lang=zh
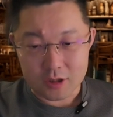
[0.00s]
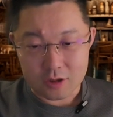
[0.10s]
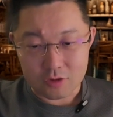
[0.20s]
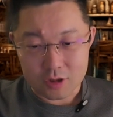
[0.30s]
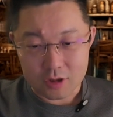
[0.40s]

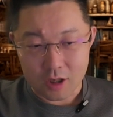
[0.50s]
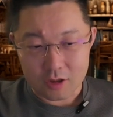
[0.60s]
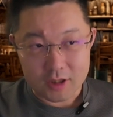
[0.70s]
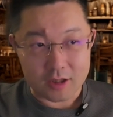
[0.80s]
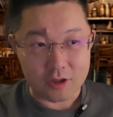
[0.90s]
都是
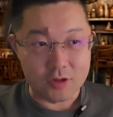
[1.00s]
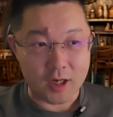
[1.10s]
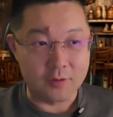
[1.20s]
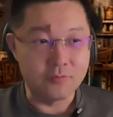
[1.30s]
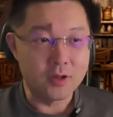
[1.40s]
靠摄像头
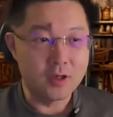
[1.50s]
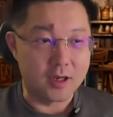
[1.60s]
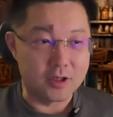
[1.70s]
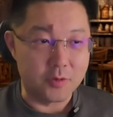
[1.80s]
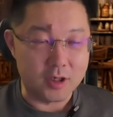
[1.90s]
的，
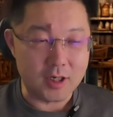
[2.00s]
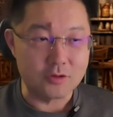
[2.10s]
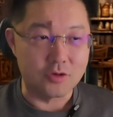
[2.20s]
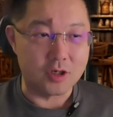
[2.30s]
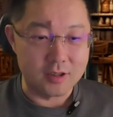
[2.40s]
你就不要
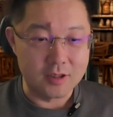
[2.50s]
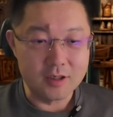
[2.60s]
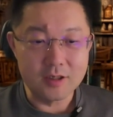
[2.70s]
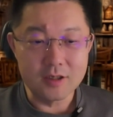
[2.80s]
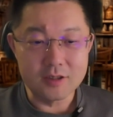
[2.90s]
上去，
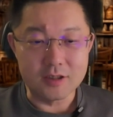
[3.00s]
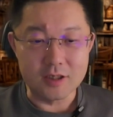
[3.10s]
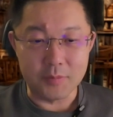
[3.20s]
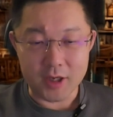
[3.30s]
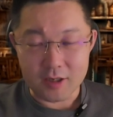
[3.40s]
请
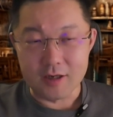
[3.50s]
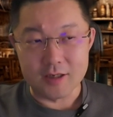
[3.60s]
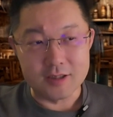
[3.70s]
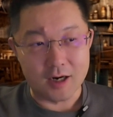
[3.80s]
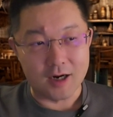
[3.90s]
你配合
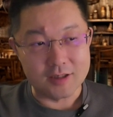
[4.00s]
一下啊。